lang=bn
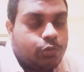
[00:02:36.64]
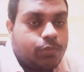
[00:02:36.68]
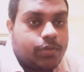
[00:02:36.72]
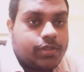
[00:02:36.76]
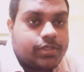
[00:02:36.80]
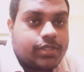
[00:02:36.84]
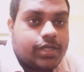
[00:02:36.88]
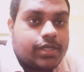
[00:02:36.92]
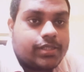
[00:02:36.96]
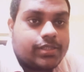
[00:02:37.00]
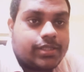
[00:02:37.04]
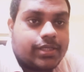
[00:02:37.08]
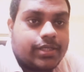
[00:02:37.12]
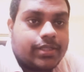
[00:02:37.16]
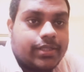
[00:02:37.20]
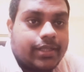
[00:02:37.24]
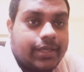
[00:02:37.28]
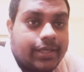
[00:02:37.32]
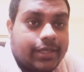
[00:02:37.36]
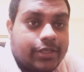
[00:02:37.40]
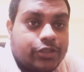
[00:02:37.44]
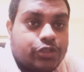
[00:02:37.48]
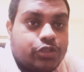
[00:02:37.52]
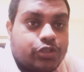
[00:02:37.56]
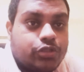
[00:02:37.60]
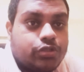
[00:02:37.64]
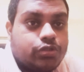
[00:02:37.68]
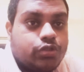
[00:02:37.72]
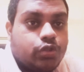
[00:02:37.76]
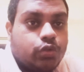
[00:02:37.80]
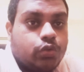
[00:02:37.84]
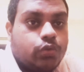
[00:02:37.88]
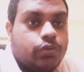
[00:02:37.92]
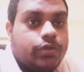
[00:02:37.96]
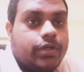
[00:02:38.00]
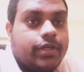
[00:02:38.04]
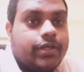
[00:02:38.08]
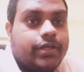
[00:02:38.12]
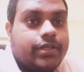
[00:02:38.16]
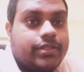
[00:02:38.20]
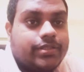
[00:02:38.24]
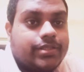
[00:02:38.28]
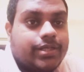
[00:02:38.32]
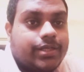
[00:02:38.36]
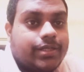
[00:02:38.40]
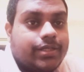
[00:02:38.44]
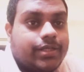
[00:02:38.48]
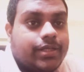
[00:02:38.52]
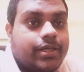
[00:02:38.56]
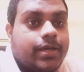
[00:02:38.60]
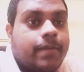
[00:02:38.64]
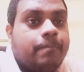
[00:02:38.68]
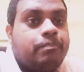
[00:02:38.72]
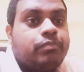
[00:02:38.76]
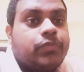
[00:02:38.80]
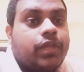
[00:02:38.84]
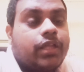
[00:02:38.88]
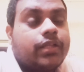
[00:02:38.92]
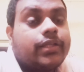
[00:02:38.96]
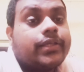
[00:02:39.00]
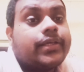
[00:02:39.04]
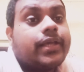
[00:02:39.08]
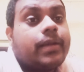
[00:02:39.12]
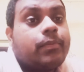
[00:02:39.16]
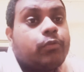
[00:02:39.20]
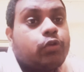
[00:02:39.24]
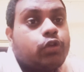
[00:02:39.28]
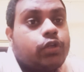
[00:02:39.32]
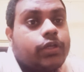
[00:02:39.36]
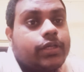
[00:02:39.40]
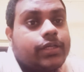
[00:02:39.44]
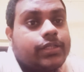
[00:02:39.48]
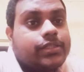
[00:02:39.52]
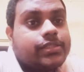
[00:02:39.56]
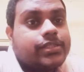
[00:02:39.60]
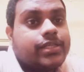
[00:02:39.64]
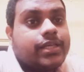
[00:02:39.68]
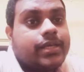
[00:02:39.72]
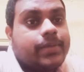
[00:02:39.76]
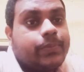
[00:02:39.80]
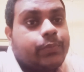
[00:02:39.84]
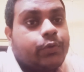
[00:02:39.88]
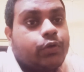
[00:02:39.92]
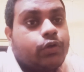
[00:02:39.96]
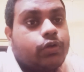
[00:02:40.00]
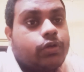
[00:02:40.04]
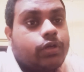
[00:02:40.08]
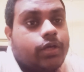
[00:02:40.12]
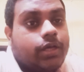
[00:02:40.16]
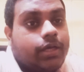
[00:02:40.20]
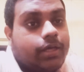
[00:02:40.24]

তোমরা যারা যারা দেখেছো যত গ্রেট টিচারটা তাদের কেমন লেগেছে এবং